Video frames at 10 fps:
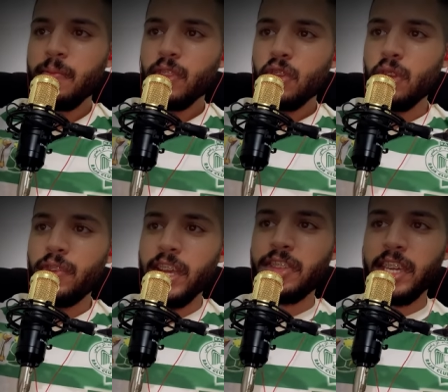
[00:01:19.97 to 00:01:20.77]

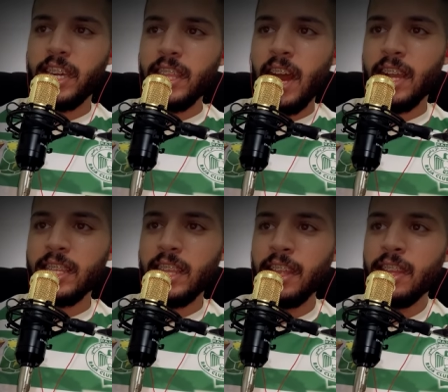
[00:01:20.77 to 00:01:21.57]
شوف لي التيكي تاكا
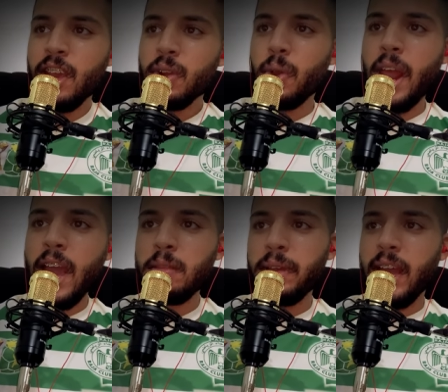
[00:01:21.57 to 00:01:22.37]
طن كره
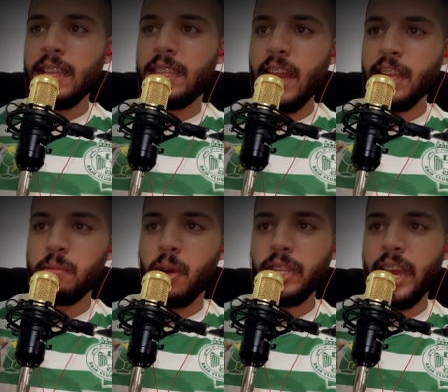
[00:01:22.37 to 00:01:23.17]
عاد من غتجي عاد
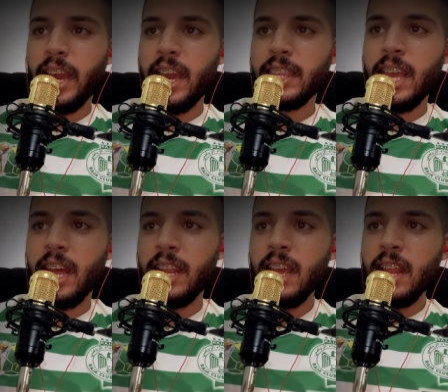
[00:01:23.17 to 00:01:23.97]
بوطي
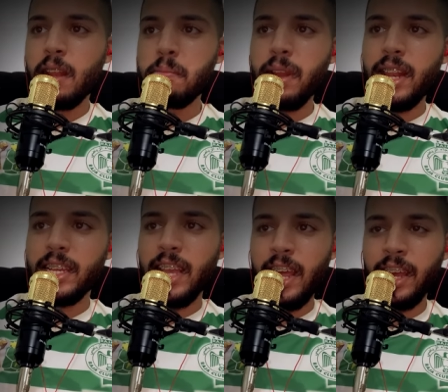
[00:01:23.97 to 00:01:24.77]
غيعطيها
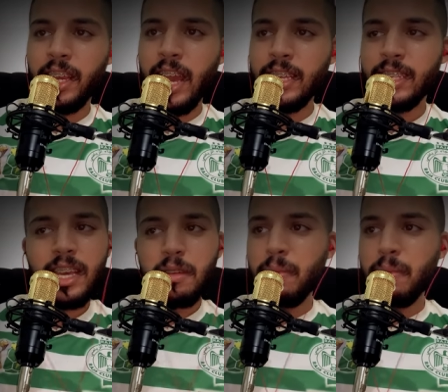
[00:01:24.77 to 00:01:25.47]
الملك ديال الحركاس